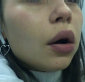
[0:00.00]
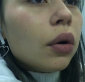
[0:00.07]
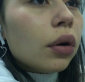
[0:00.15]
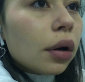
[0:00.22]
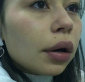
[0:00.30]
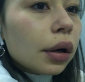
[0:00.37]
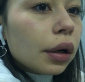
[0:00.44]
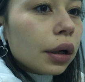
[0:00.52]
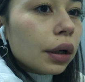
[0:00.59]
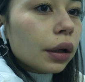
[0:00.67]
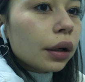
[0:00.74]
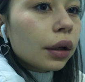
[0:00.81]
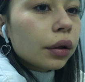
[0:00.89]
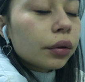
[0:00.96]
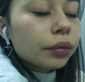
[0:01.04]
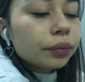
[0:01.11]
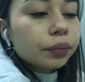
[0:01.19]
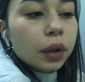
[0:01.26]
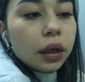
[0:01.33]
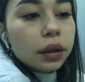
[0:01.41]
Ой,
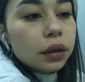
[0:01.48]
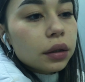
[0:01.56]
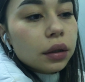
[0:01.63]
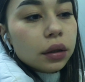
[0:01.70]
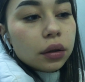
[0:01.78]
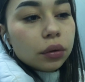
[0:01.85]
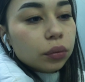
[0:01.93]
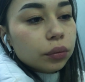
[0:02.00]
я не знаю,